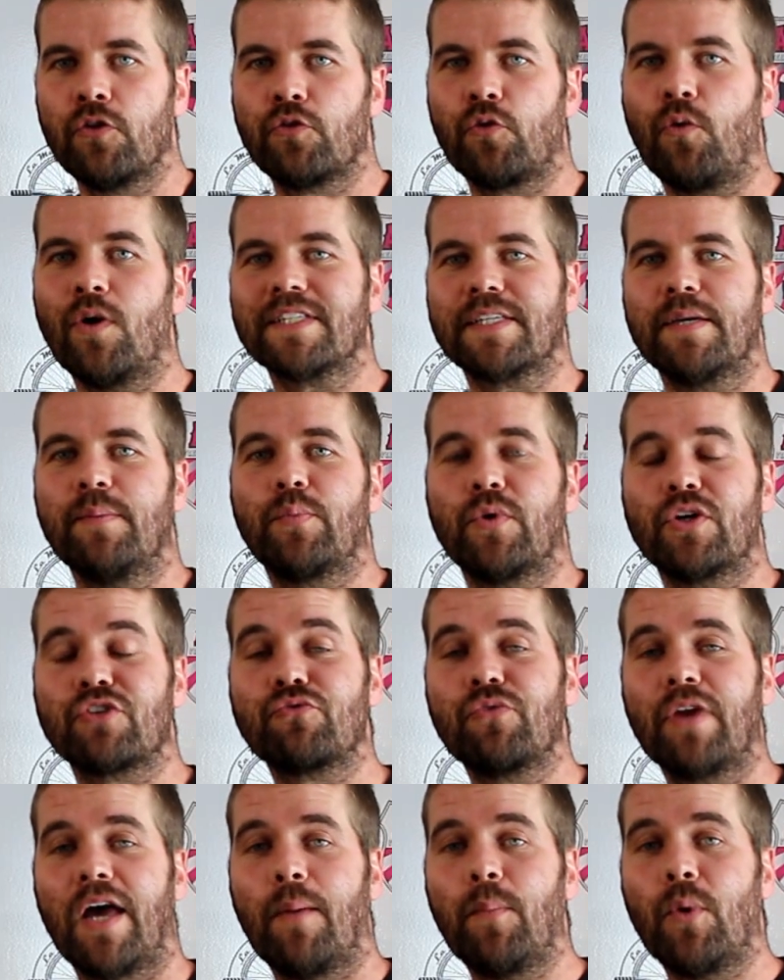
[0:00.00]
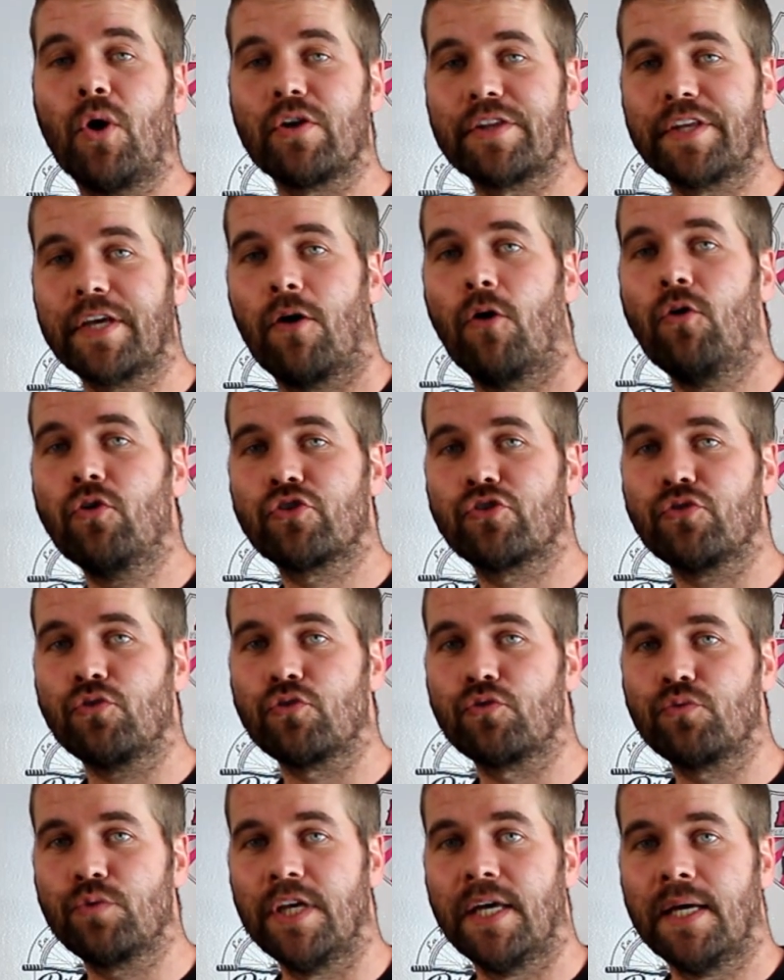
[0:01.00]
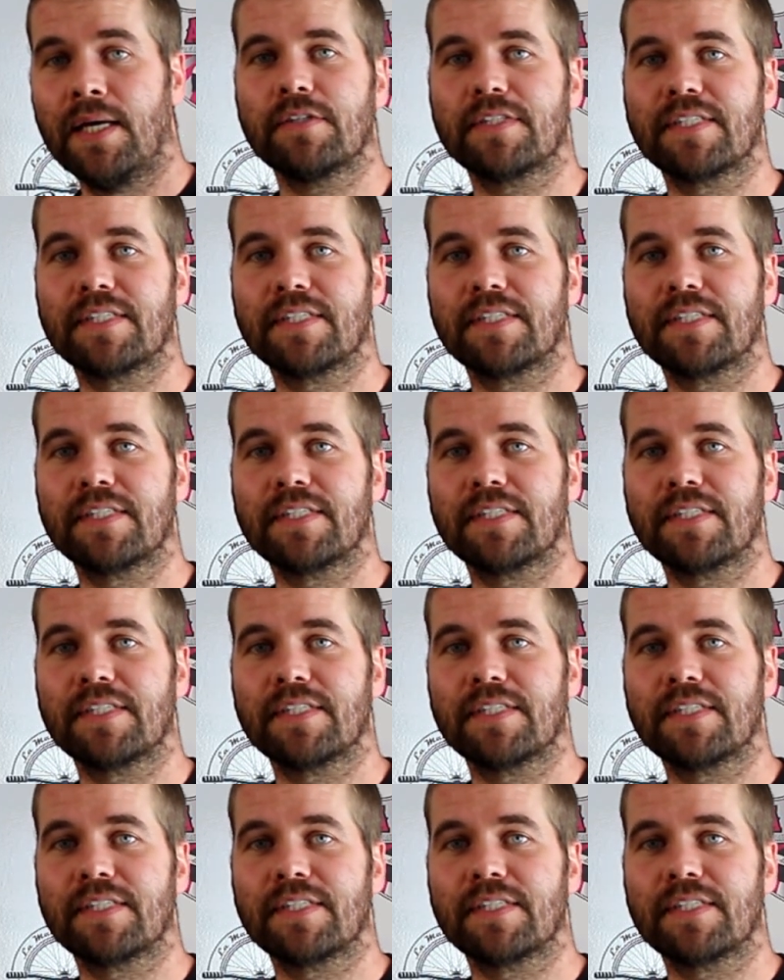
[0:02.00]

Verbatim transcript: Troisième point que je voulais aborder aujourd'hui,